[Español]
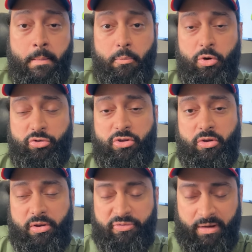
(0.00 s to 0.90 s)
Bueno,
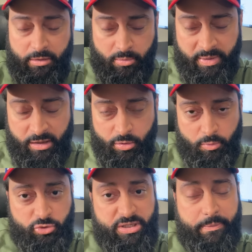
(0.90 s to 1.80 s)
señores, feliz domingo,
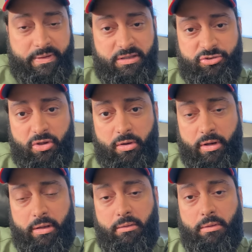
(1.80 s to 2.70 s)
muchas
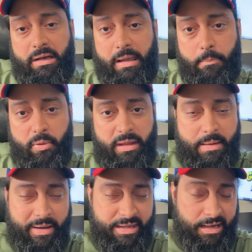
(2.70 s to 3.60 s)
bendiciones. El que pueda,
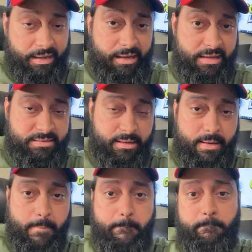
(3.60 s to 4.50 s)
vaya a la
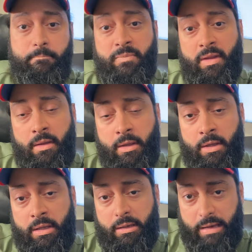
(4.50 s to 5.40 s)
iglesia.
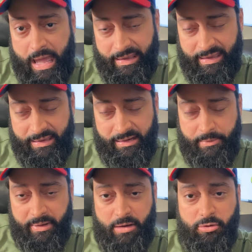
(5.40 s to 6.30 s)
Hay que ir a
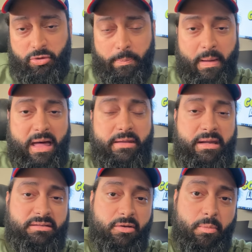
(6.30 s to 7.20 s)
ver a nuestros padres,
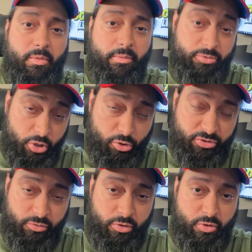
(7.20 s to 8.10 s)
así como
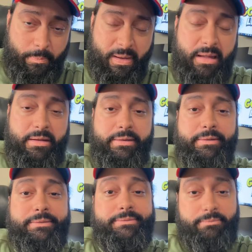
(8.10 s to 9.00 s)
Dios es nuestro Padre.
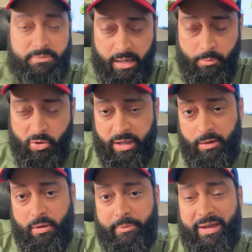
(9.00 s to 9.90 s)
Tenemos que
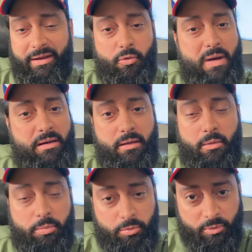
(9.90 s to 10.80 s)
irlo a ver igual que
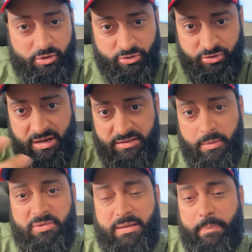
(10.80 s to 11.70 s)
como nosotros
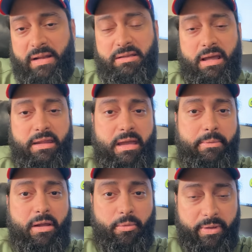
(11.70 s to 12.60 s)
hacemos esa práctica de ir a
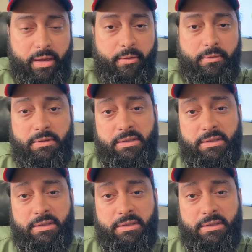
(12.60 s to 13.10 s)
ver a los viejos.